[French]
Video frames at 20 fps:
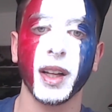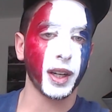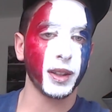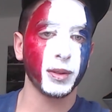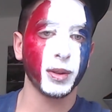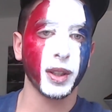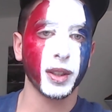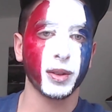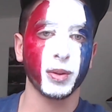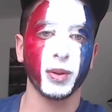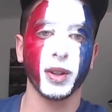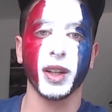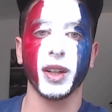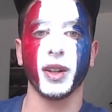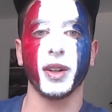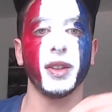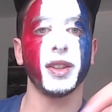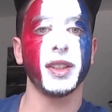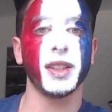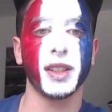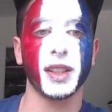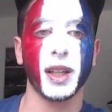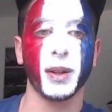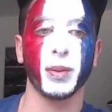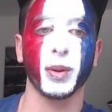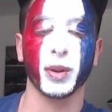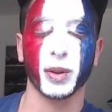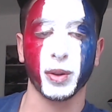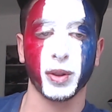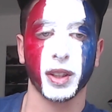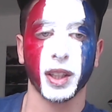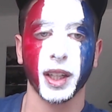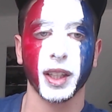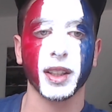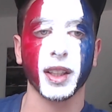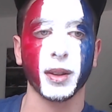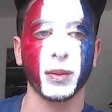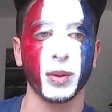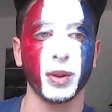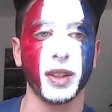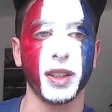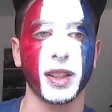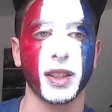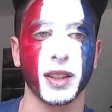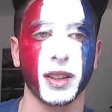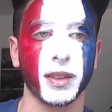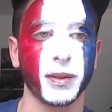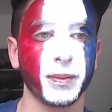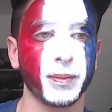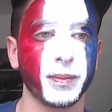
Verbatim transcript: Bravo à toi Isa pour ce très très beau dessin.